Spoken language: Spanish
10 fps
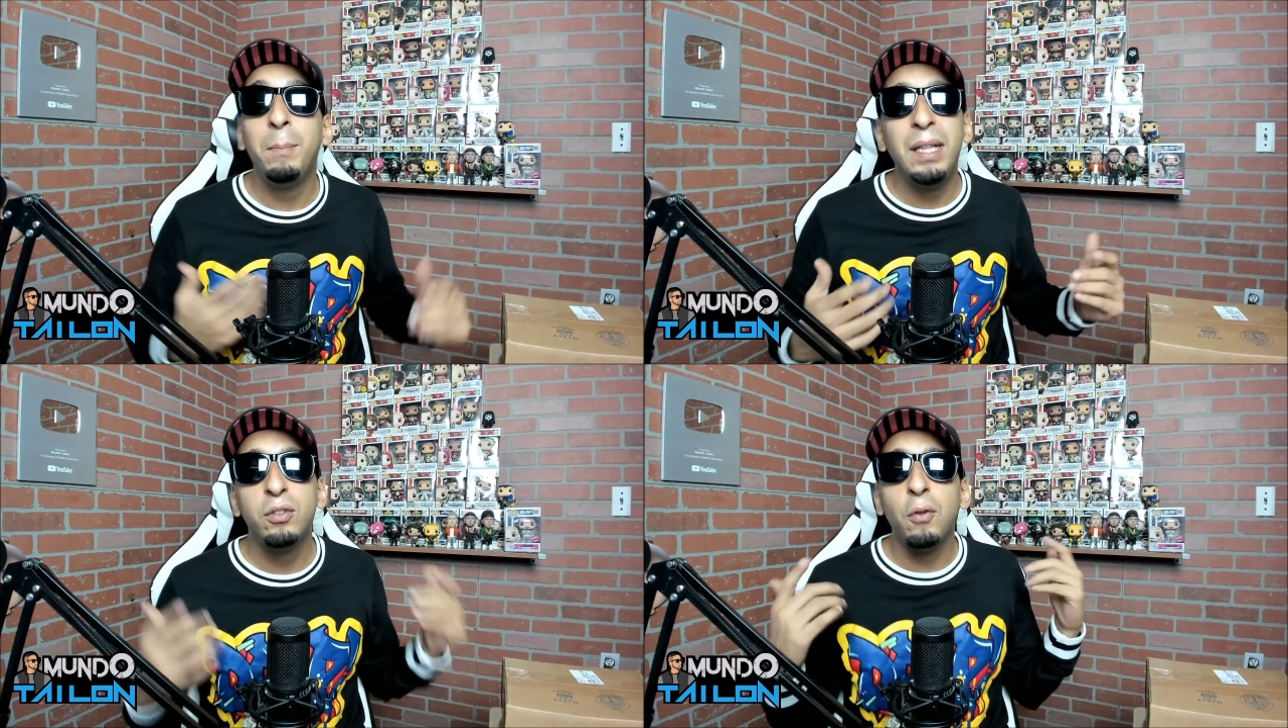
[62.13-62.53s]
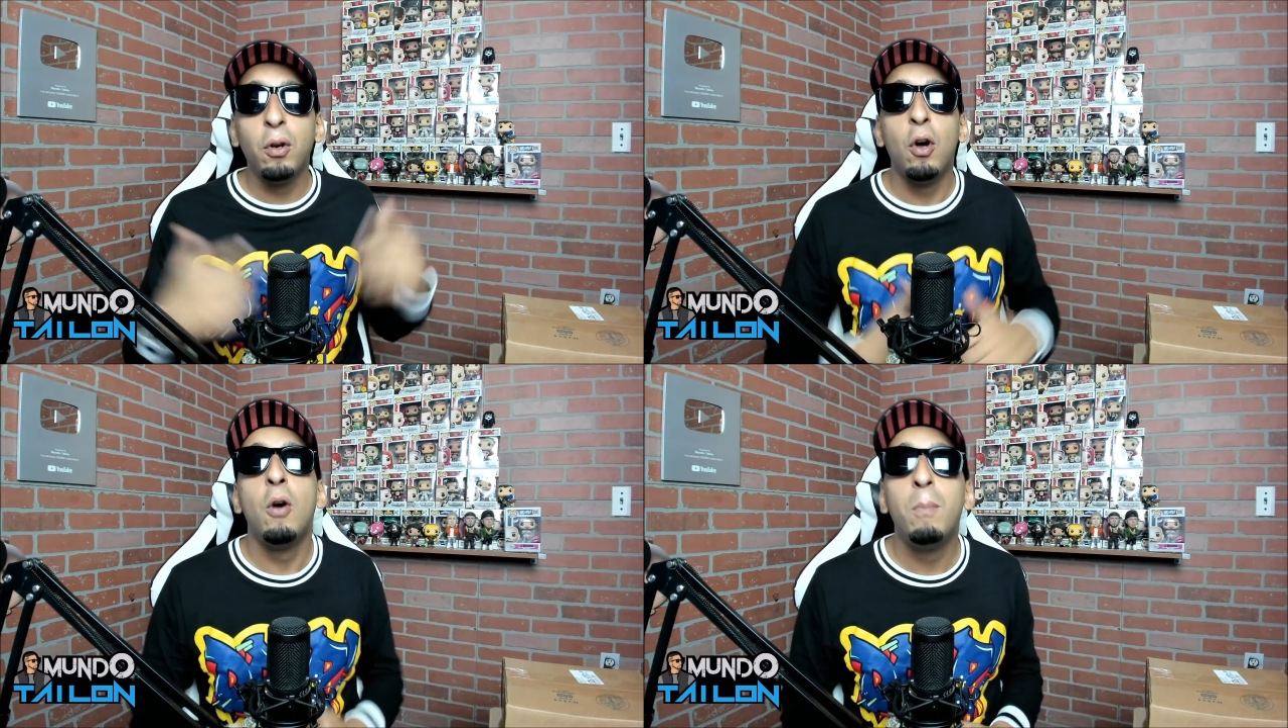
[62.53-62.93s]
ver
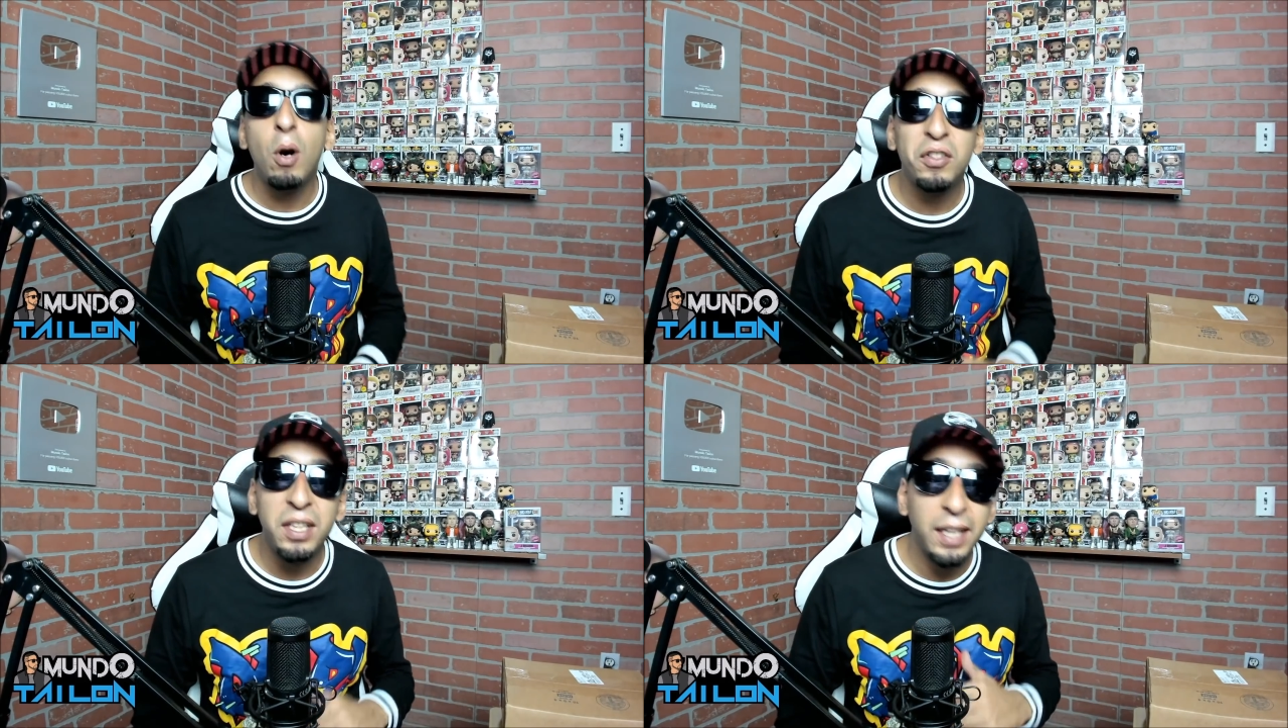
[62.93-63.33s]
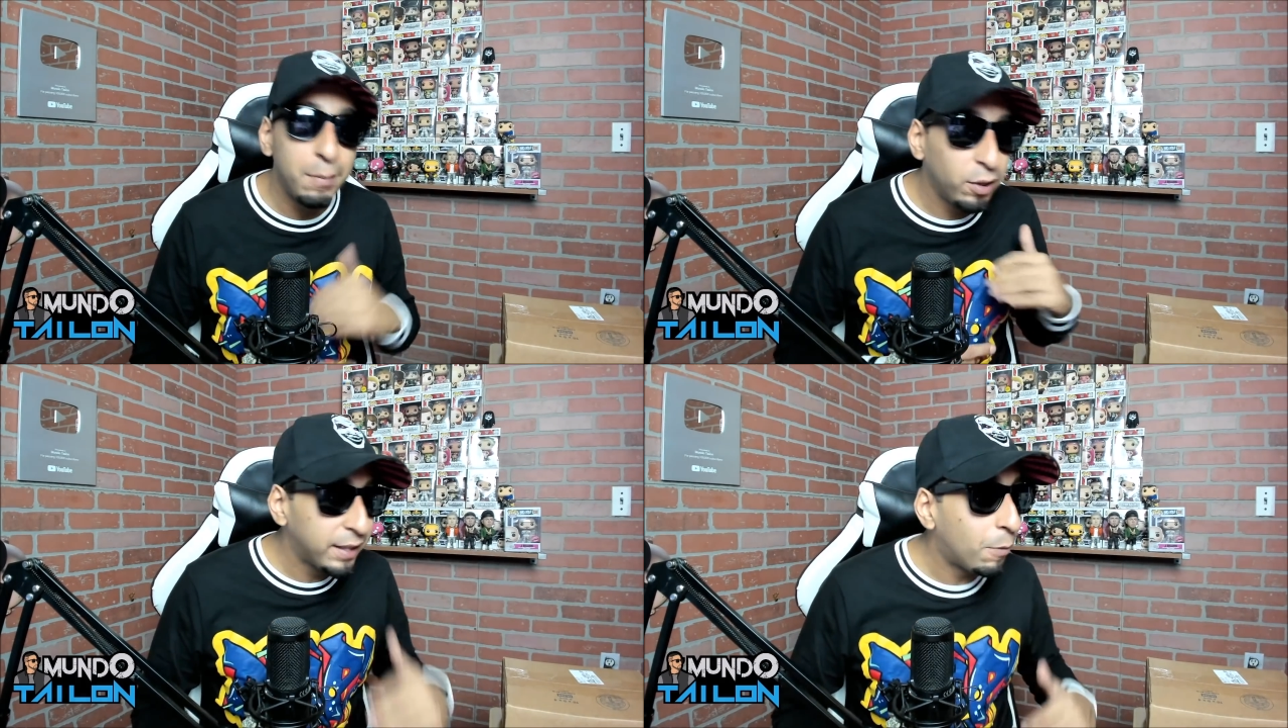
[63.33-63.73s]
todos los unboxing que
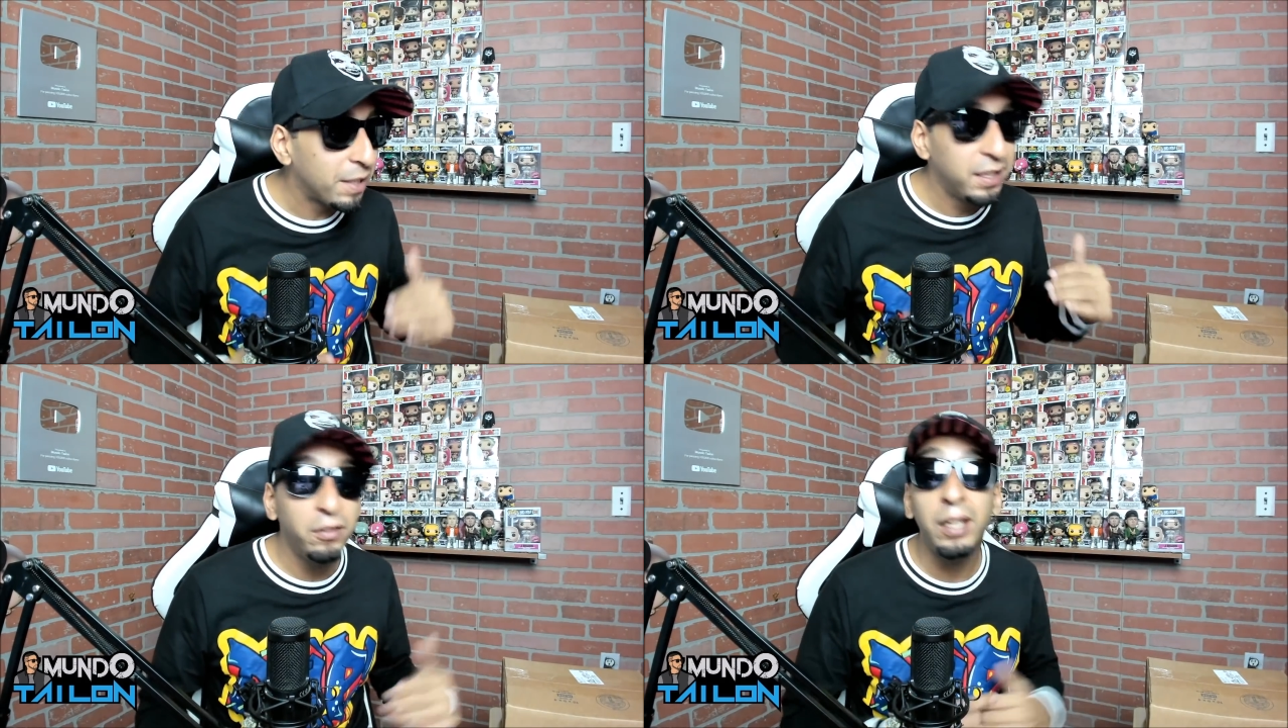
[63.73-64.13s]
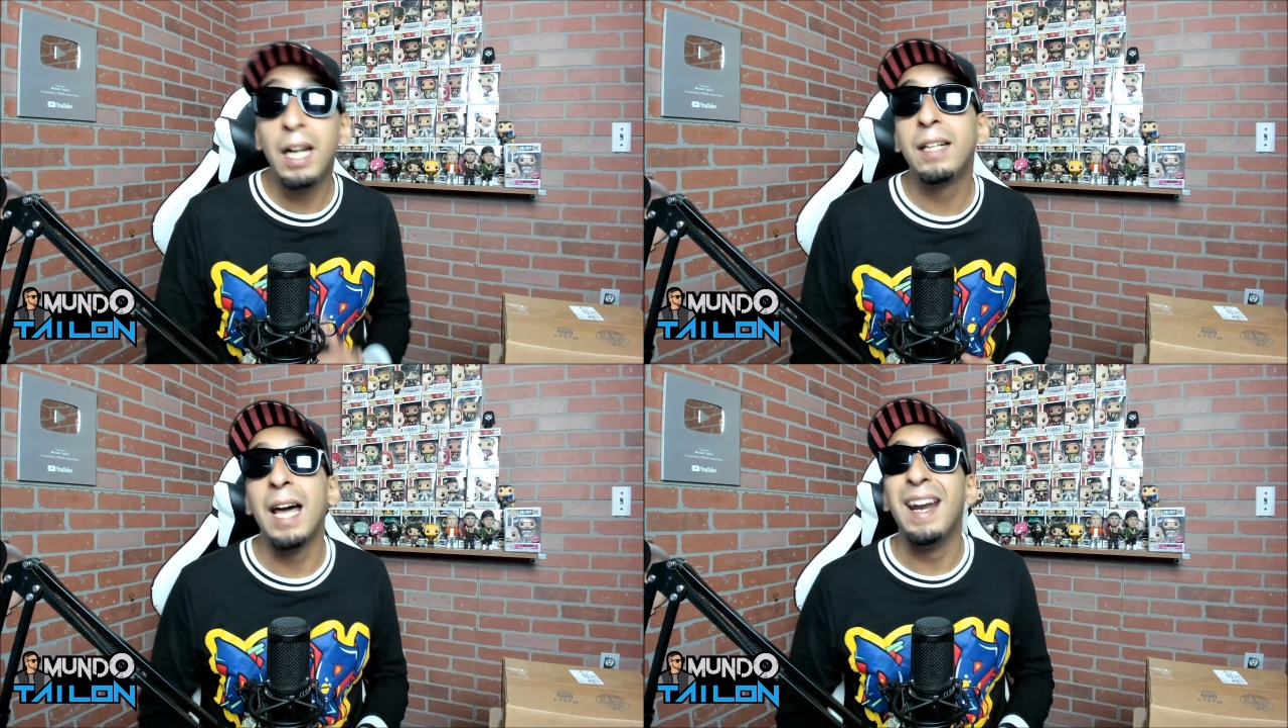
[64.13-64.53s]
hemos estado haciendo en
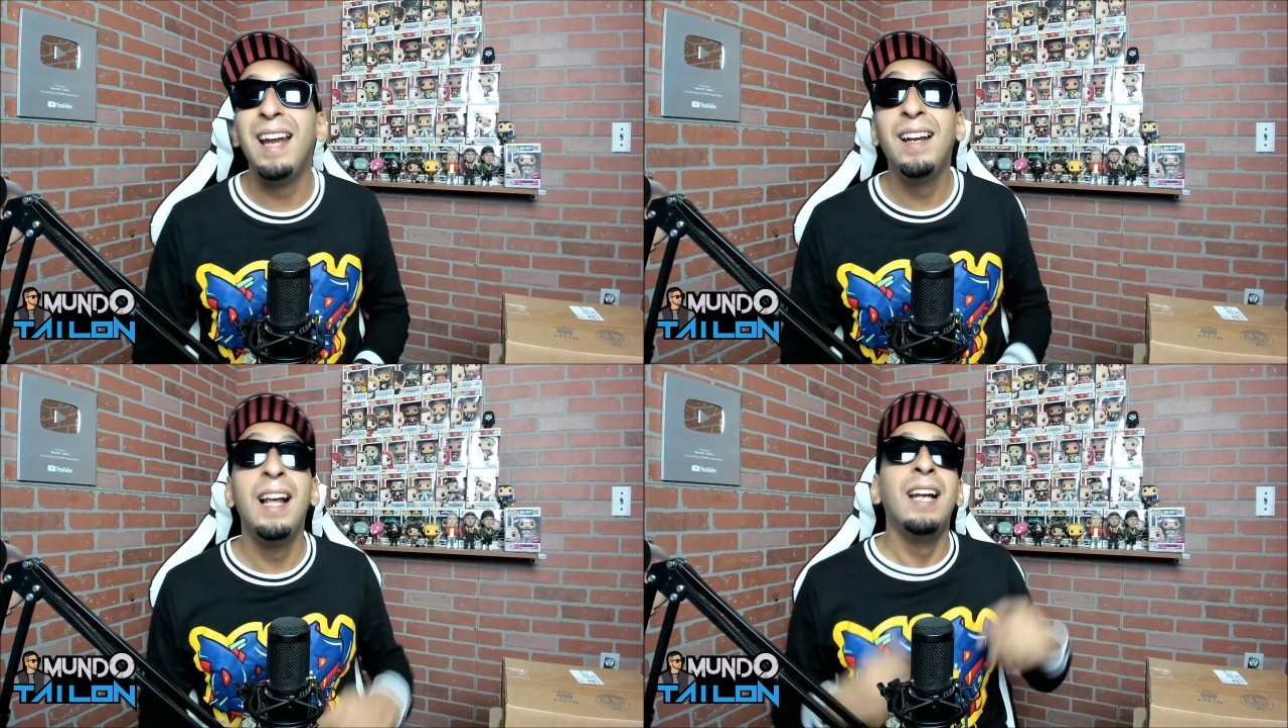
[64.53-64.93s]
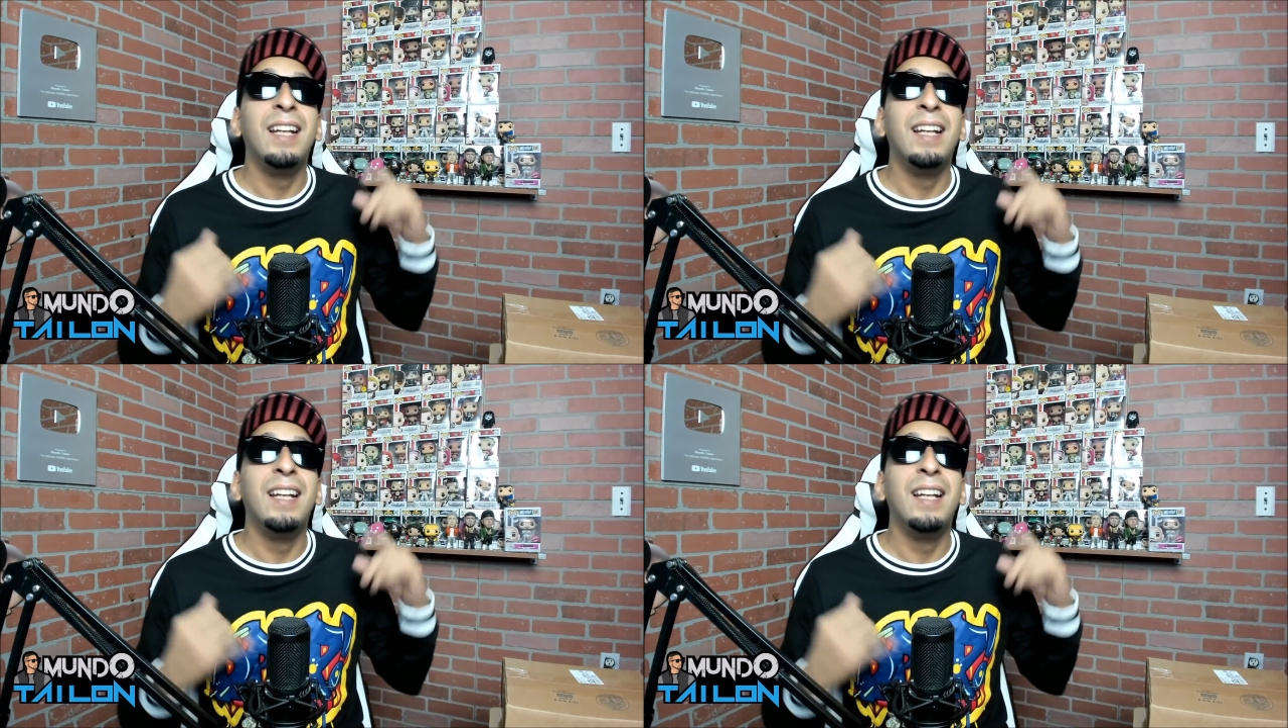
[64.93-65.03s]
el canal.